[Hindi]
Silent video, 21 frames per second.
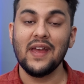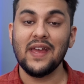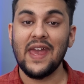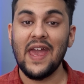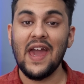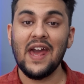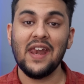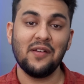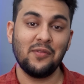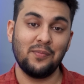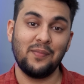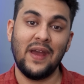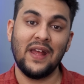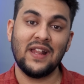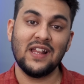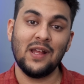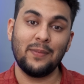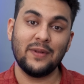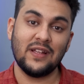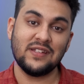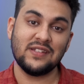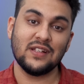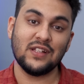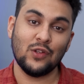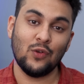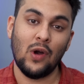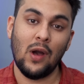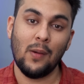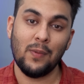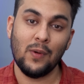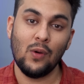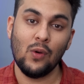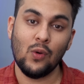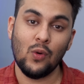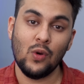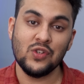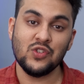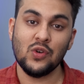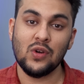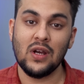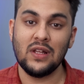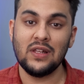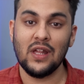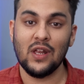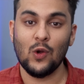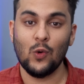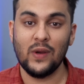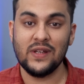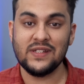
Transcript: खैर मैं इतना बता सकता हूँ आप लोग को जो कलर ओ